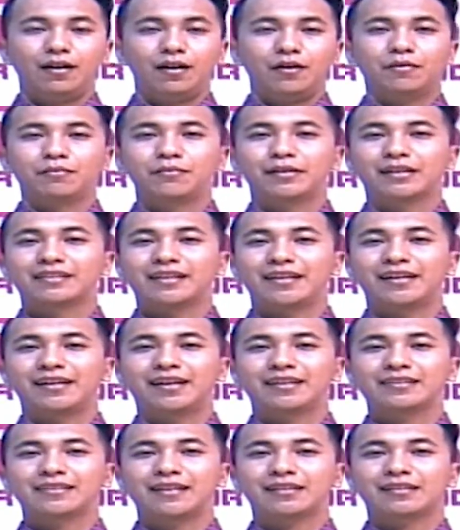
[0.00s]
Pemirsa hingga
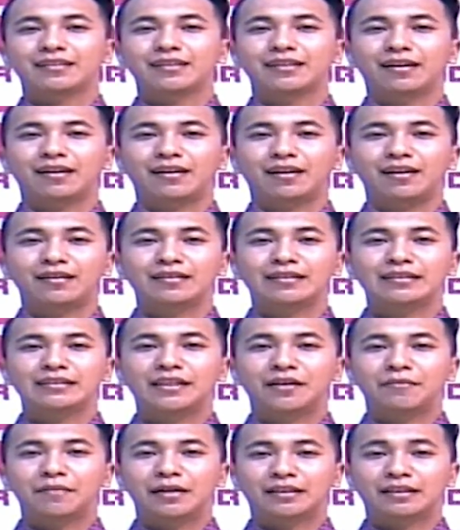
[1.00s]
saat ini lelang
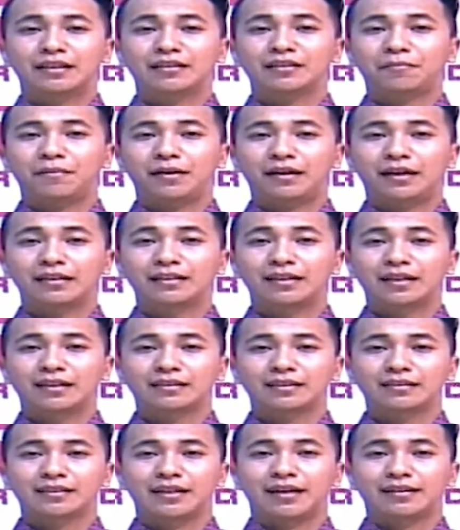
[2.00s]
jabatan Kepala Dinas
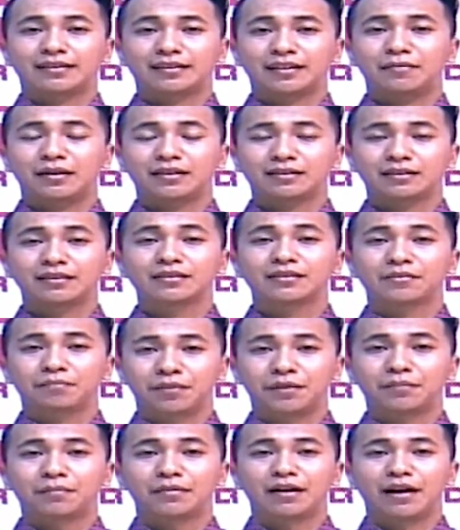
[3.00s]
Kesehatan masih sepi
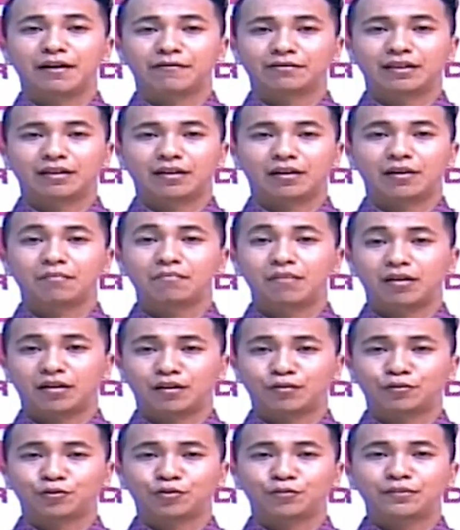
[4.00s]
pendaftar. Bahkan
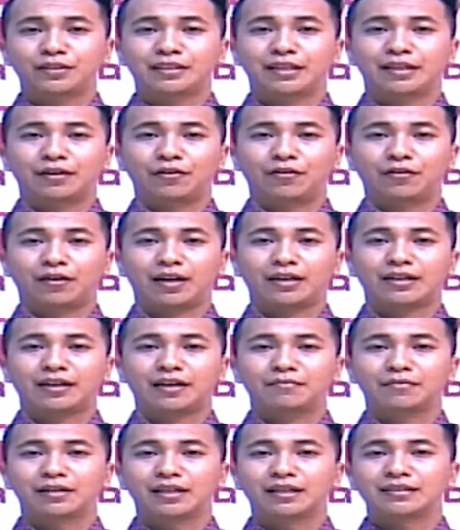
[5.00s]
untuk mencari orang yang
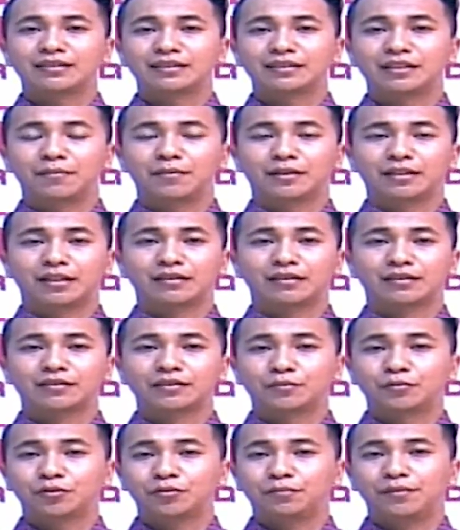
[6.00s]
mengisi jabatan
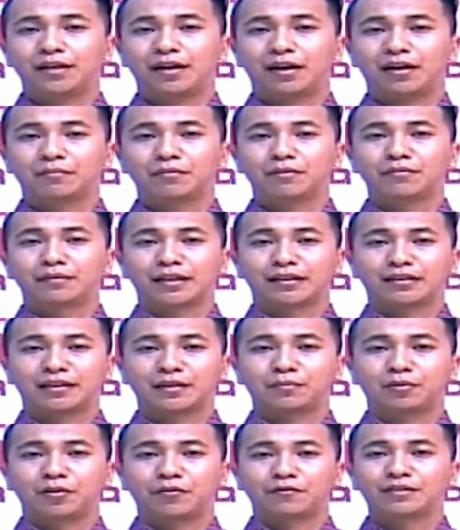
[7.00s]
tersebut, pihak pemerintah
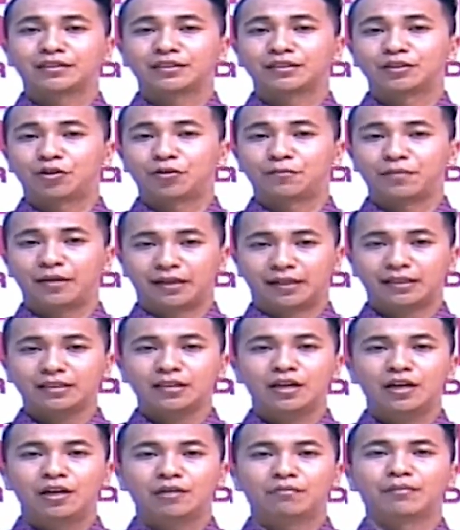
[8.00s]
Provinsi Jawa Barat
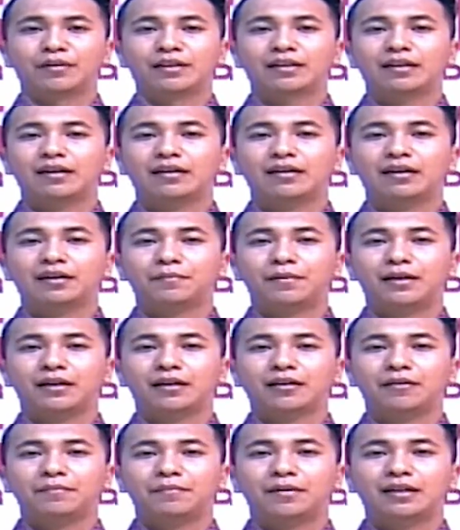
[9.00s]
meminta agar para
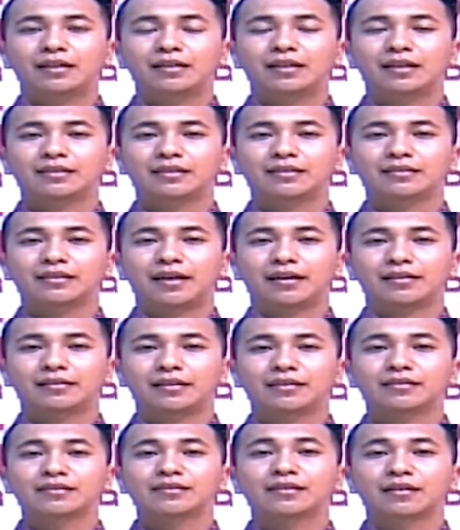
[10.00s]
Kepala Dinas Kesehatan
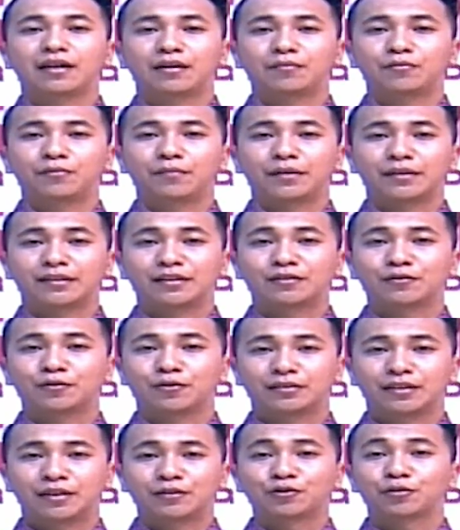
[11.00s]
sekabupaten kota
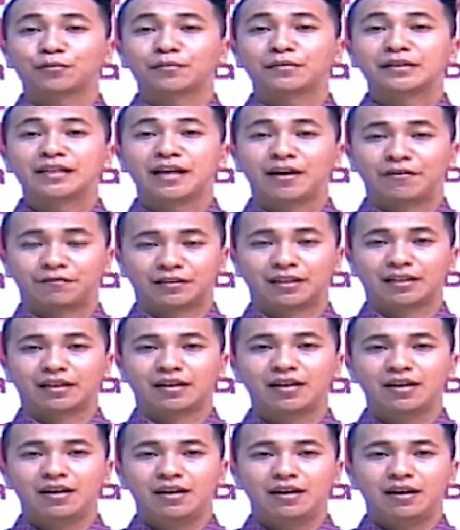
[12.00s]
untuk mendaftar.
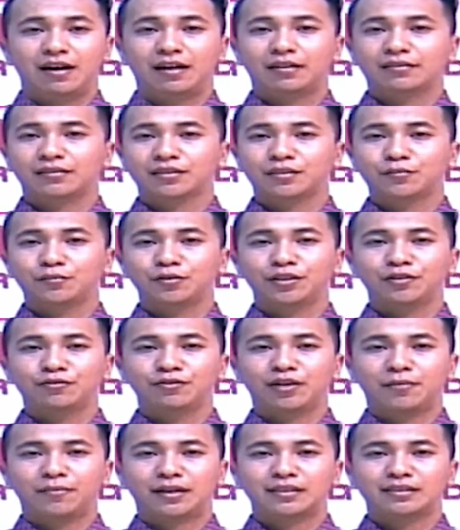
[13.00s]
Hal tersebut
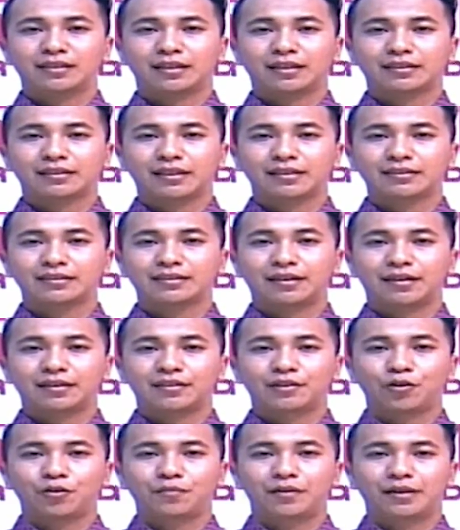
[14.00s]
diungkapkan Sekretaris Daerah Jawa
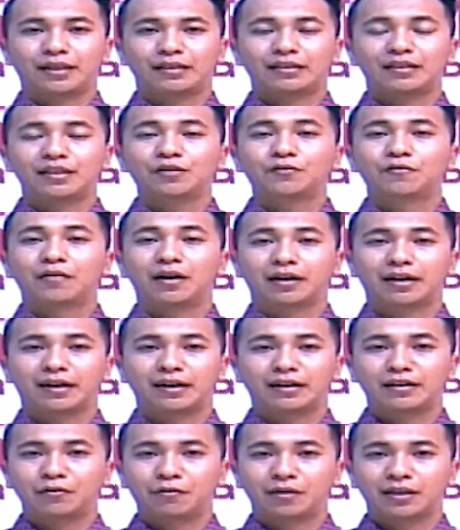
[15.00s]
Barat Iwa
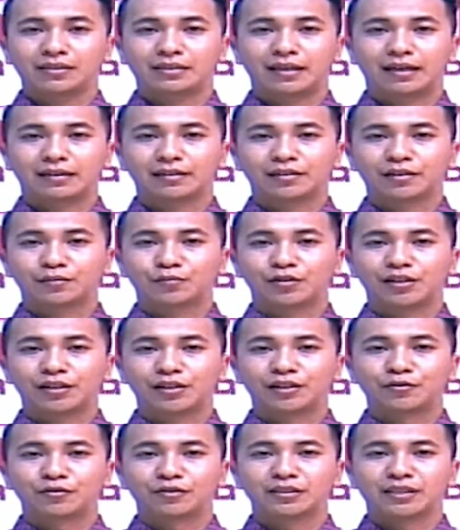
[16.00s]
Karniwa saat ditemui di
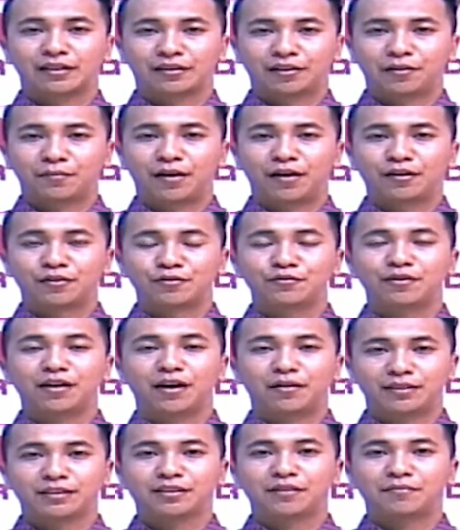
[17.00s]
Gedung Sate Bandung
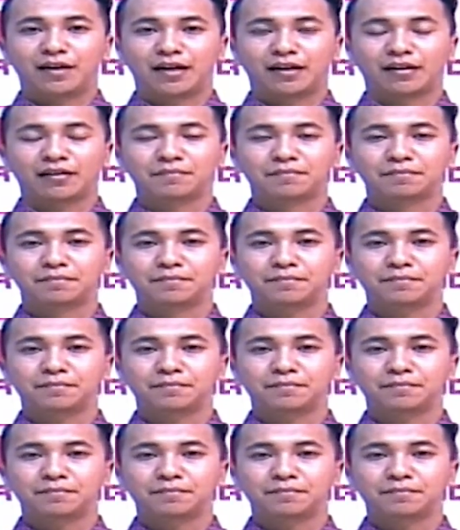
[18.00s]
Kamis kemarin.